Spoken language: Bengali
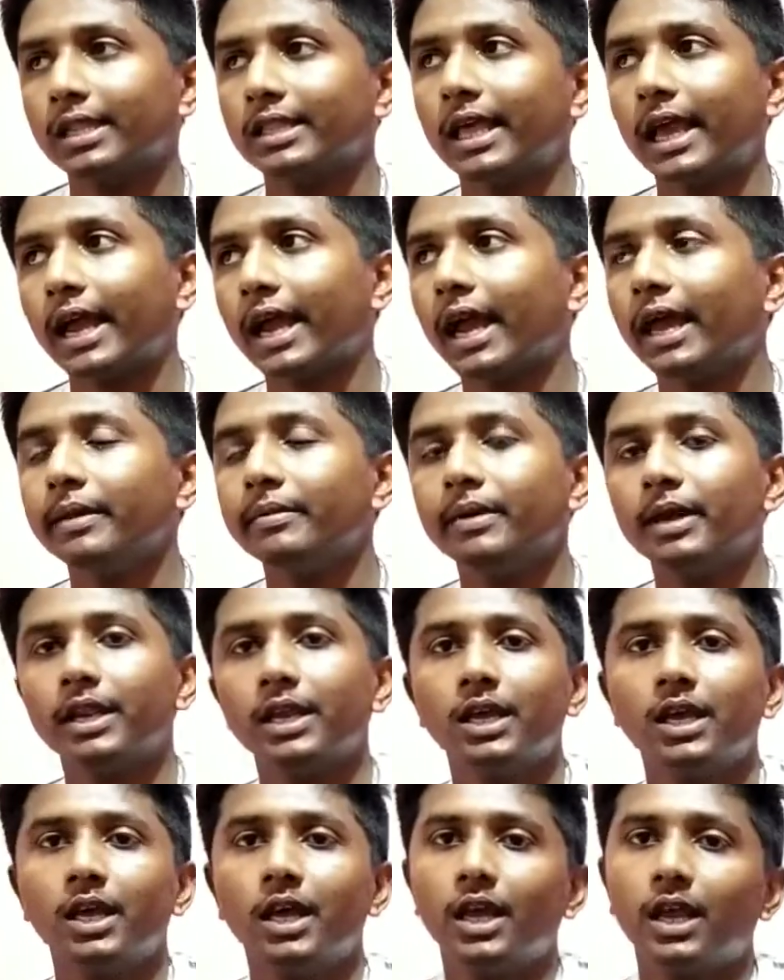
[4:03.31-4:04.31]
দেখাই মানে
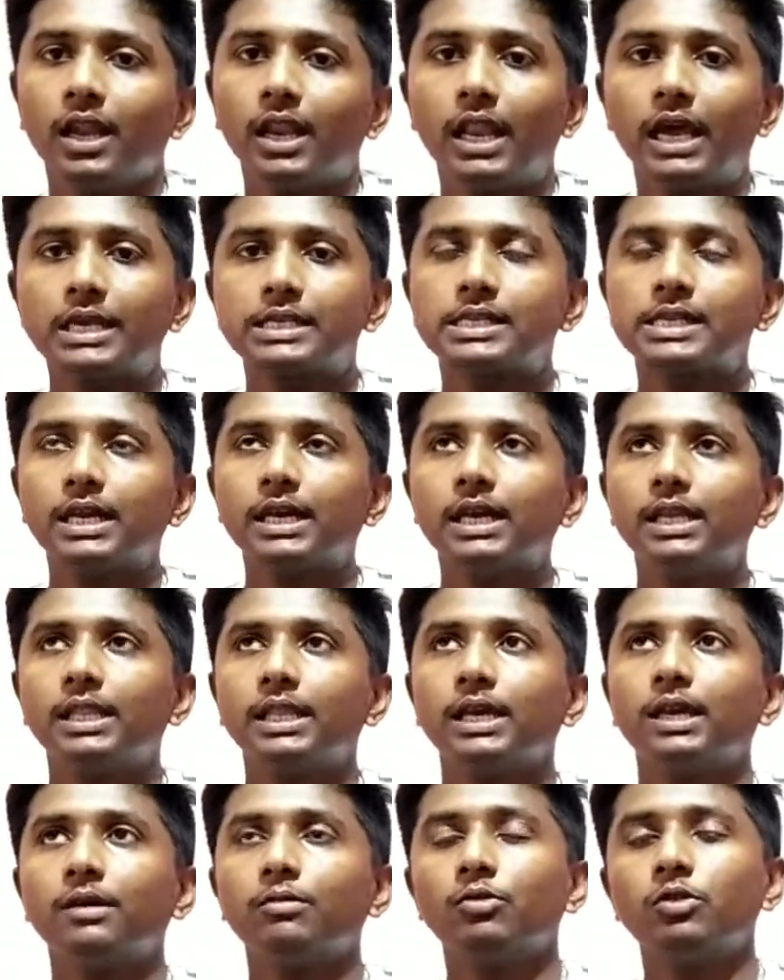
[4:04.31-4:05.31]
লাস্টে গিয়ে
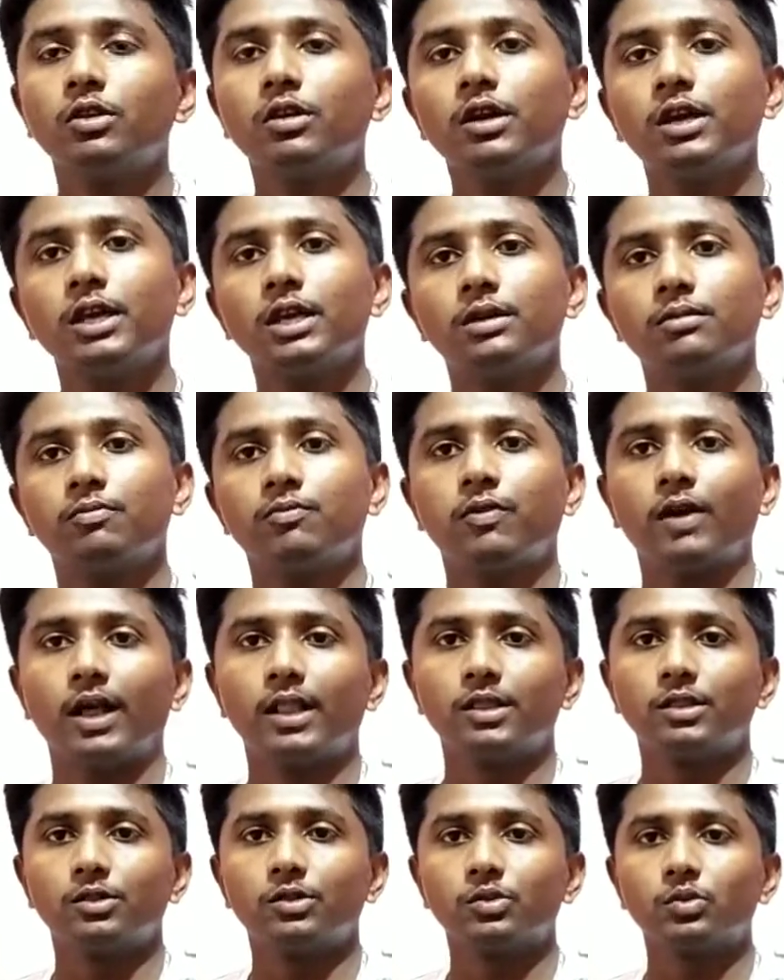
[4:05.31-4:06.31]
দেখে মনে হয়
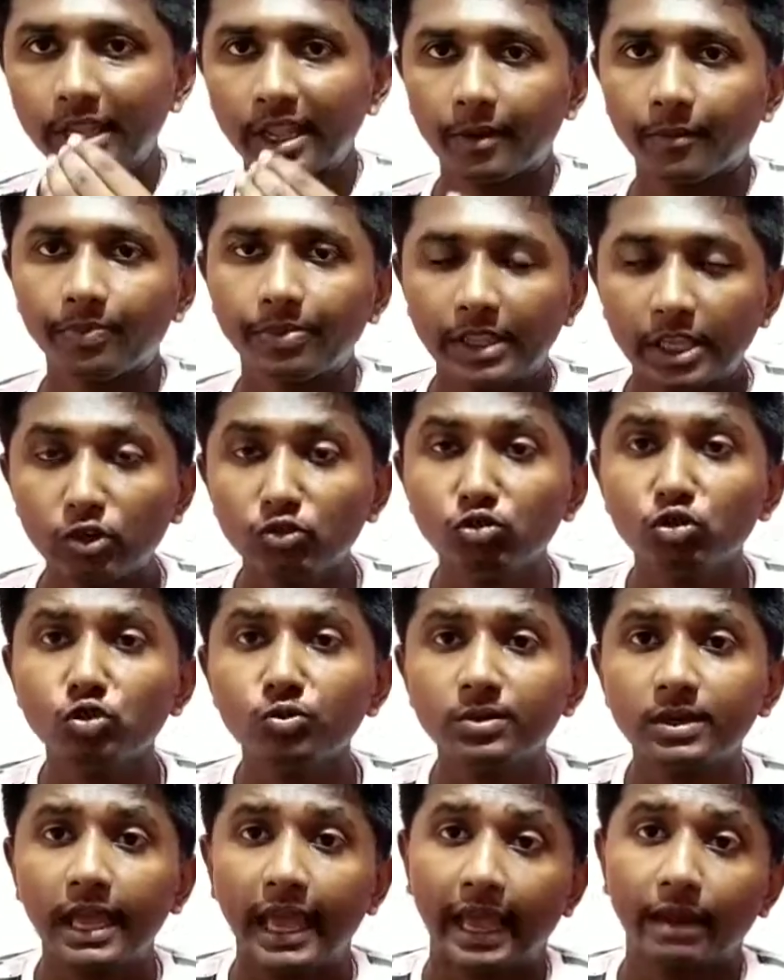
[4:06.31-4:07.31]
ফালতু
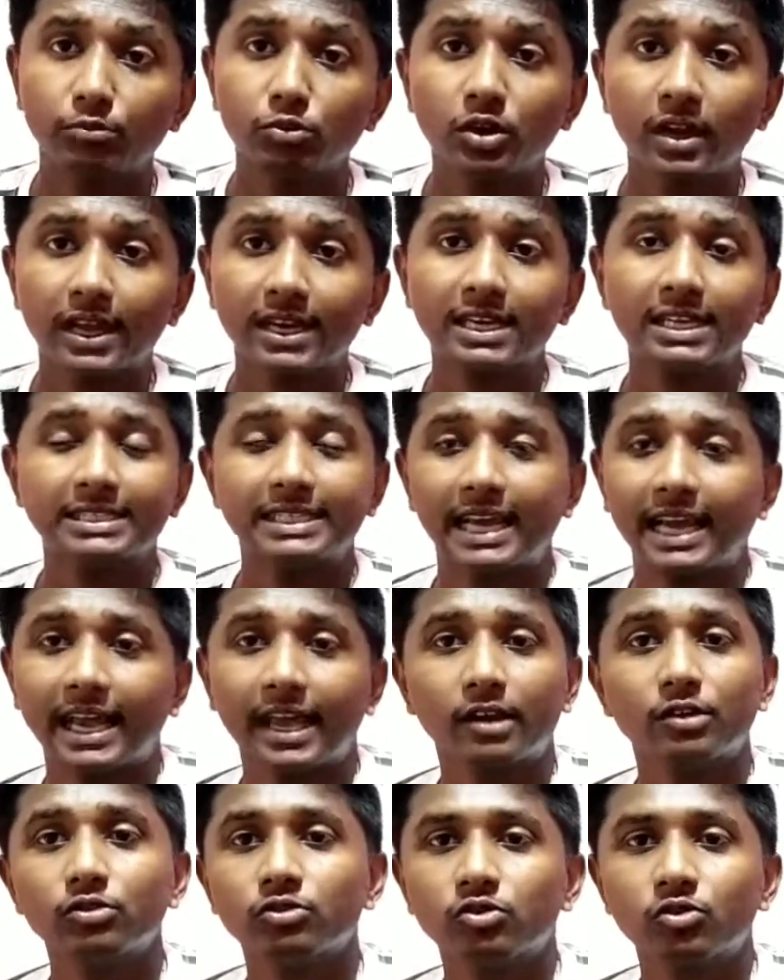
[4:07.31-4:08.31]
ইউটিউবটা এমন একটা জায়গায়
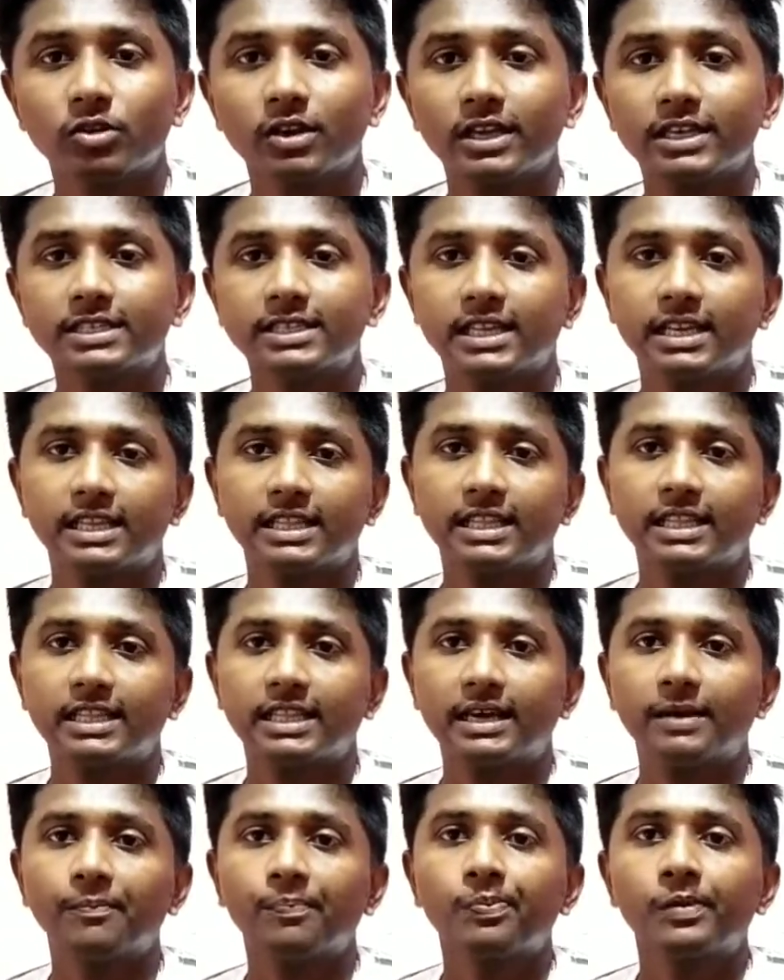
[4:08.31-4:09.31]
এখন চলে এসছে না
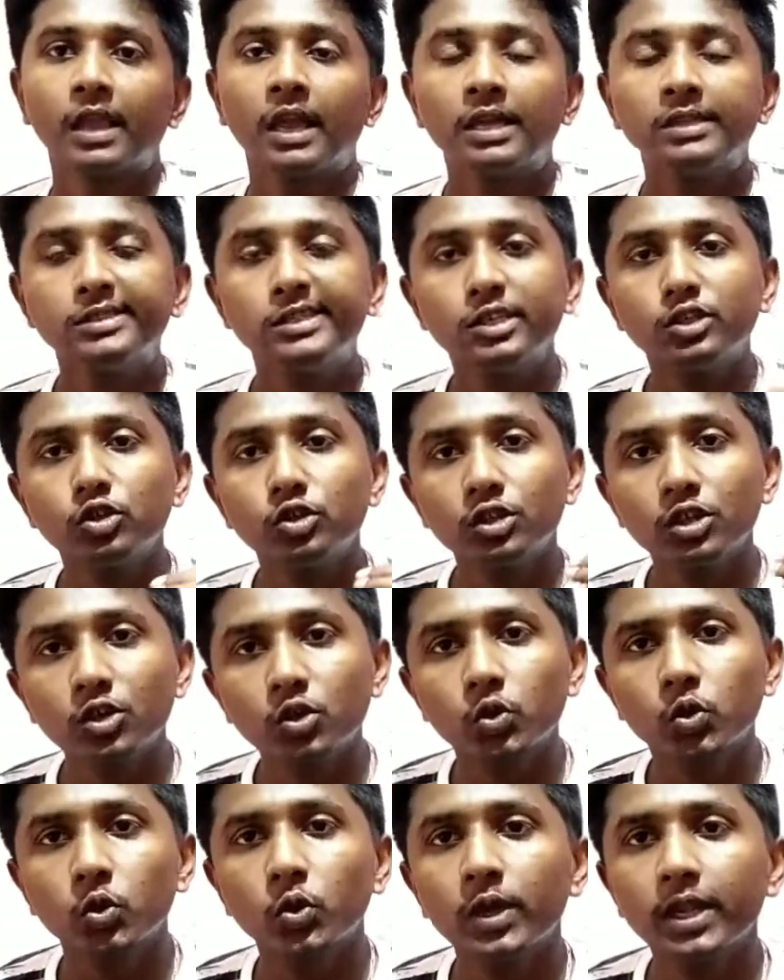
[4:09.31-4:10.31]
দাদা যে যদি
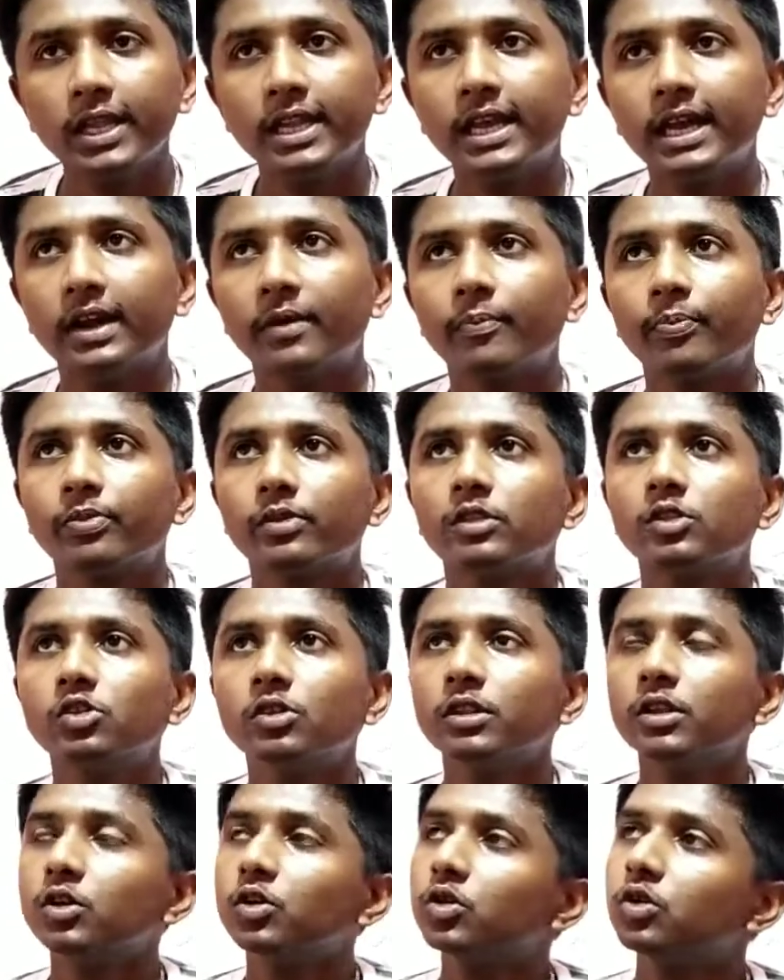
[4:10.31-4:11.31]
খুলি না
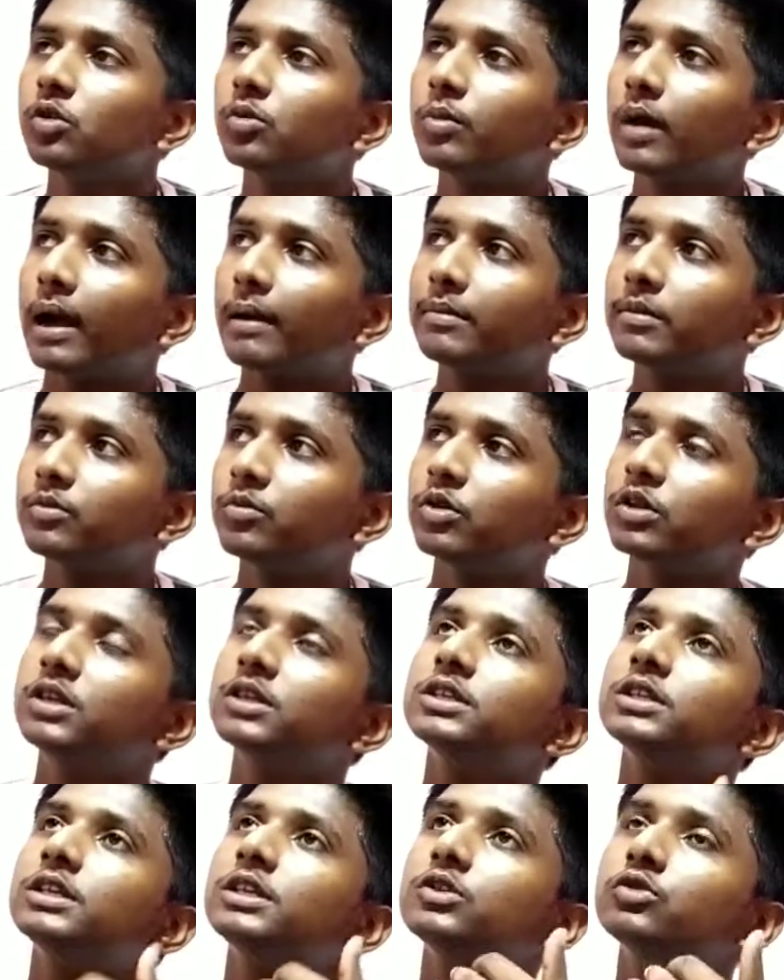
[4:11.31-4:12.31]
যদি কোনো আমি বলি
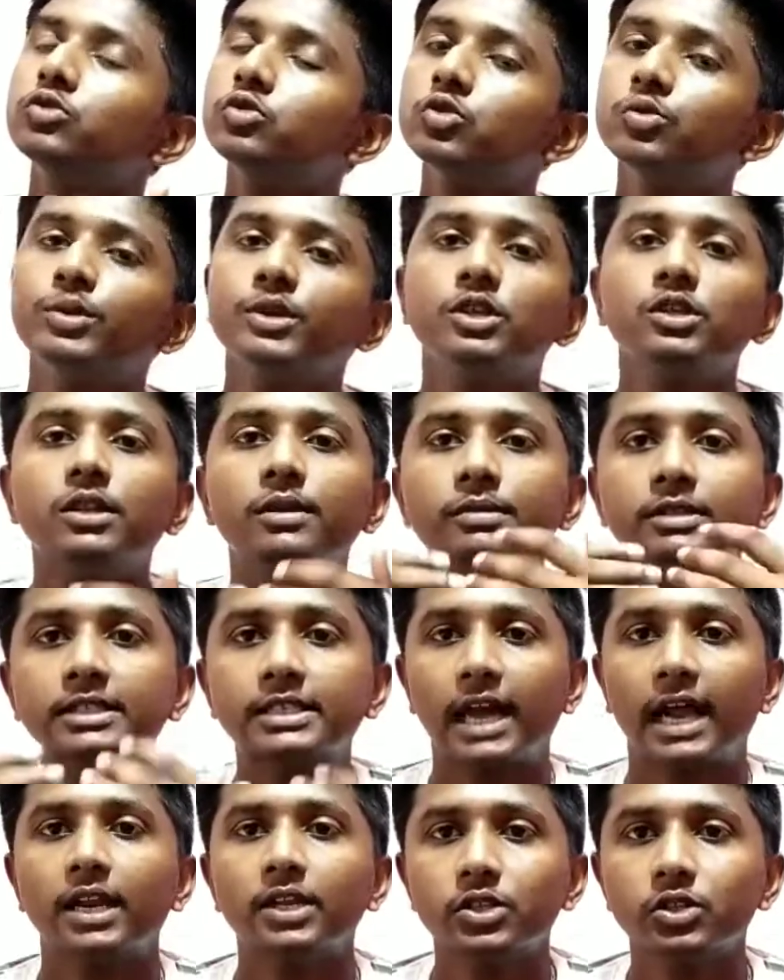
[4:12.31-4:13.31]
যে ইউটিউবে যদি আমি
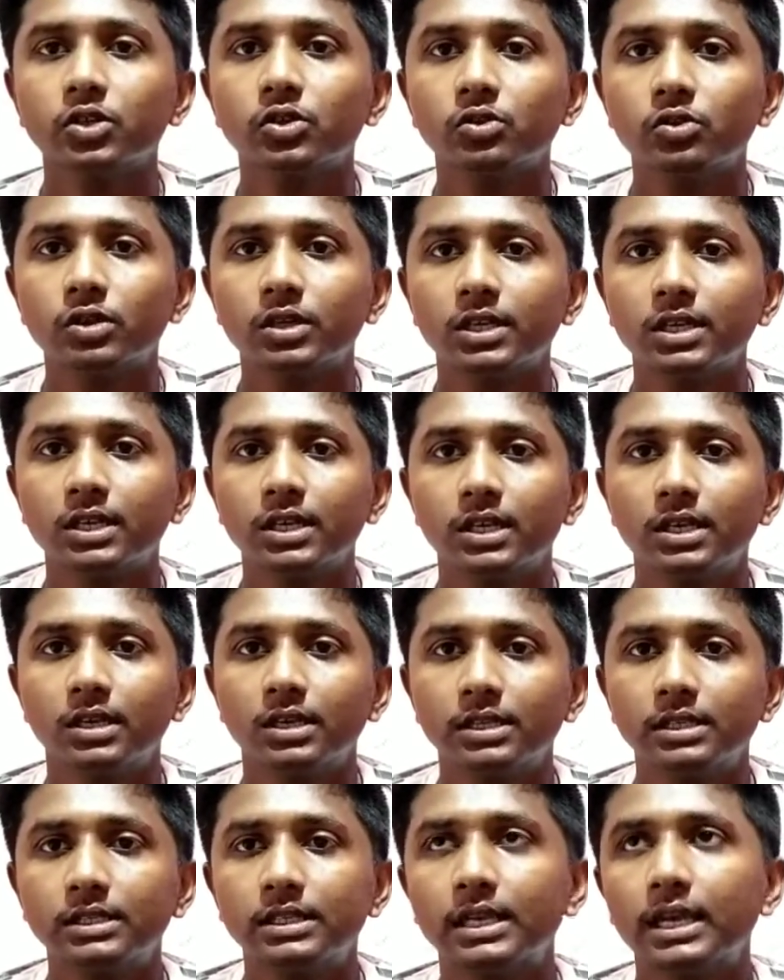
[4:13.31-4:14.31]
সার্চও করি
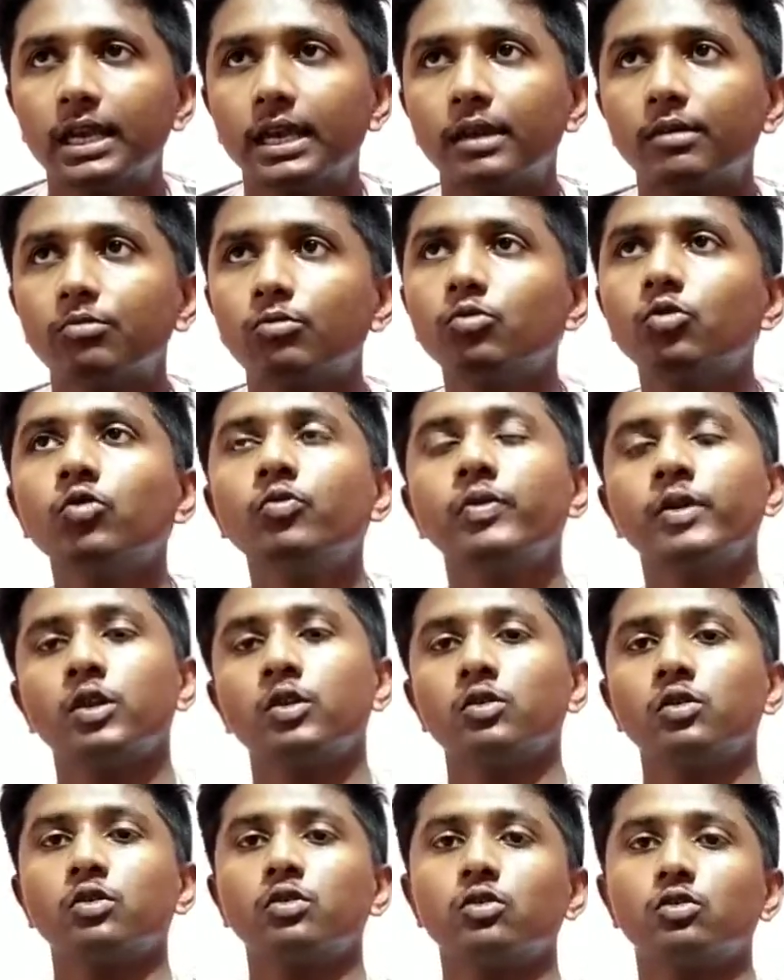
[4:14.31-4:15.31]
যে মুভি
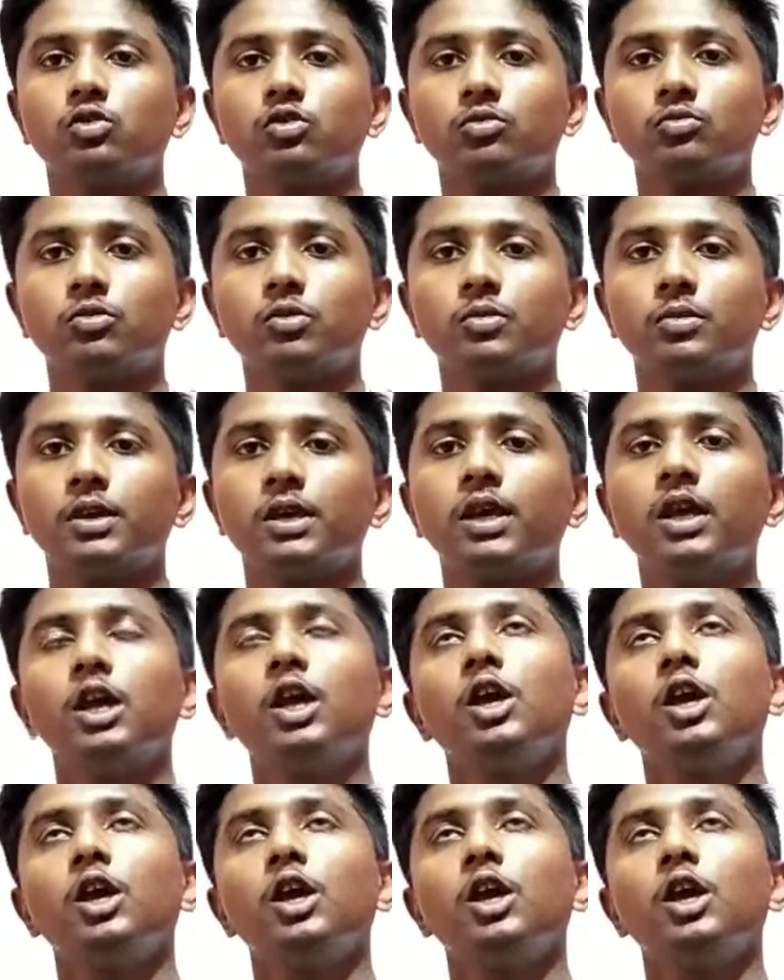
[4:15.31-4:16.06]
কোনো নতুন মুভি